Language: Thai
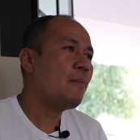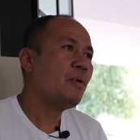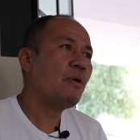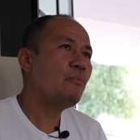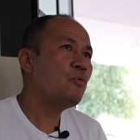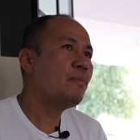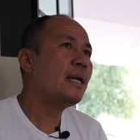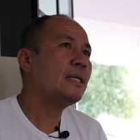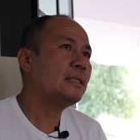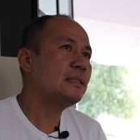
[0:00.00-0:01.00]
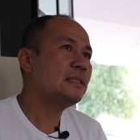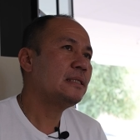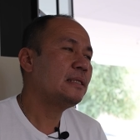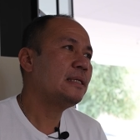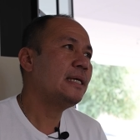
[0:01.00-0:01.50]
มีความมุ่งมั่น
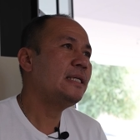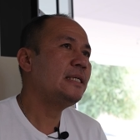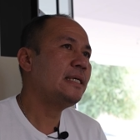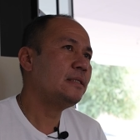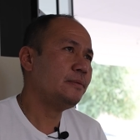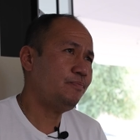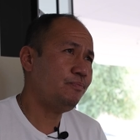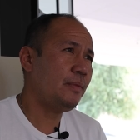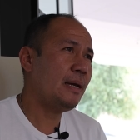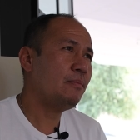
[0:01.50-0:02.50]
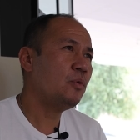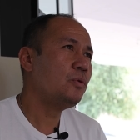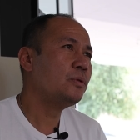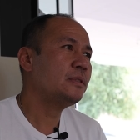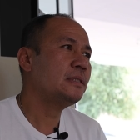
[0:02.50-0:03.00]
เล่นเกมลุก
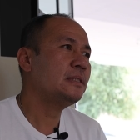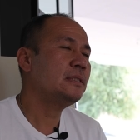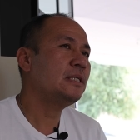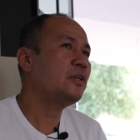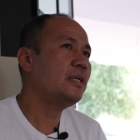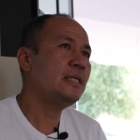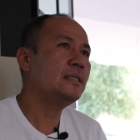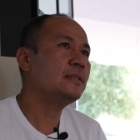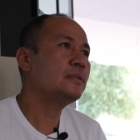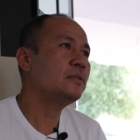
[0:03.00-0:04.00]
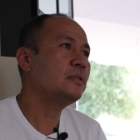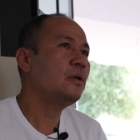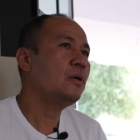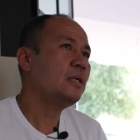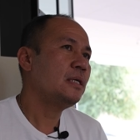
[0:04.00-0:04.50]
หนึ่งต่อหนึ่ง
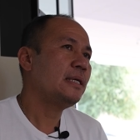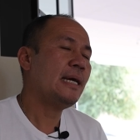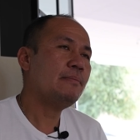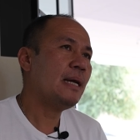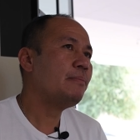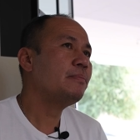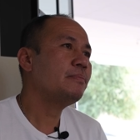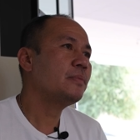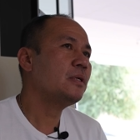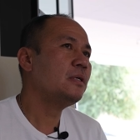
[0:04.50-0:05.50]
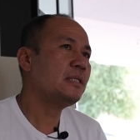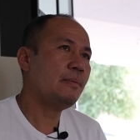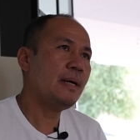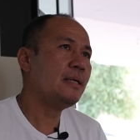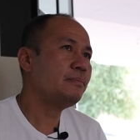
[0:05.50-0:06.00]
เกมรับก็สา
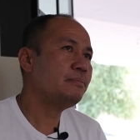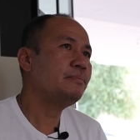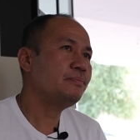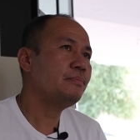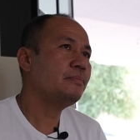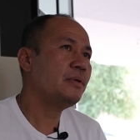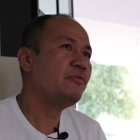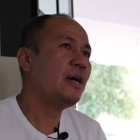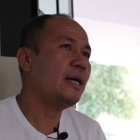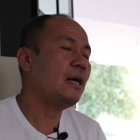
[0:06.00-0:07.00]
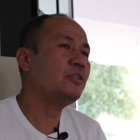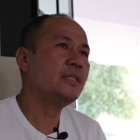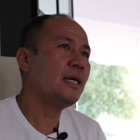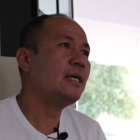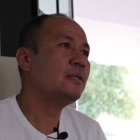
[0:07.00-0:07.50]
มารถเป็นฝ่ายเอาช
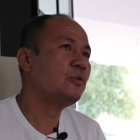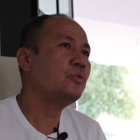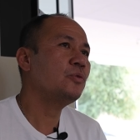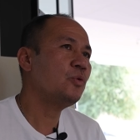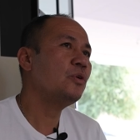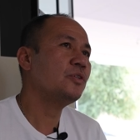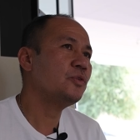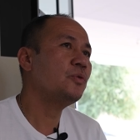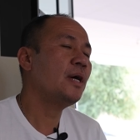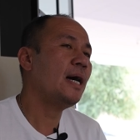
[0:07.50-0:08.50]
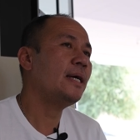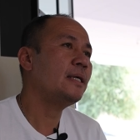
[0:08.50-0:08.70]
นะคู่ต่อสู้ได้